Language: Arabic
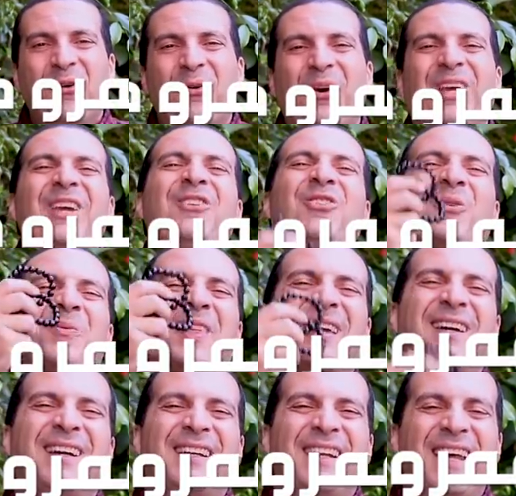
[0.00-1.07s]
وعيشوا
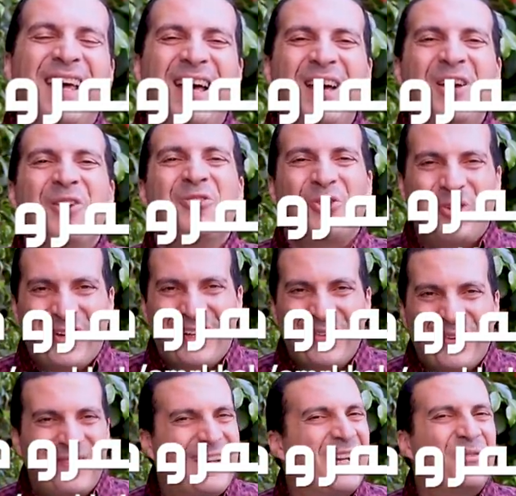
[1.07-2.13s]
بذكر الله
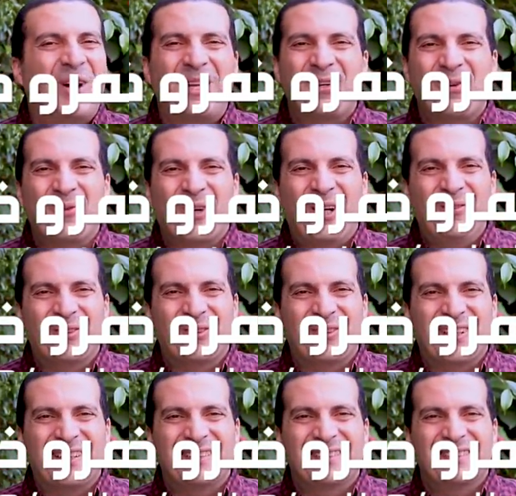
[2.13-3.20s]
شكرا والسلام عليكم عليكم ورحمه
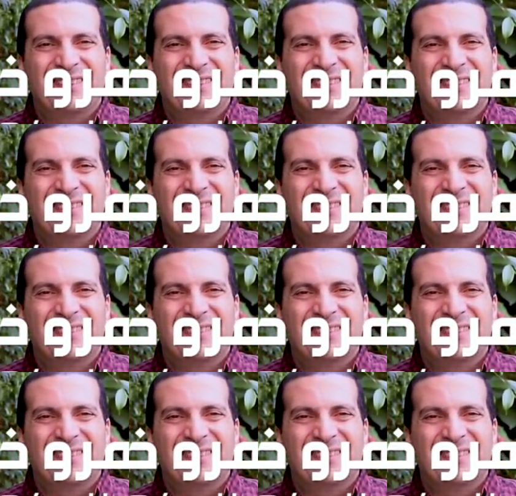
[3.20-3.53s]
الله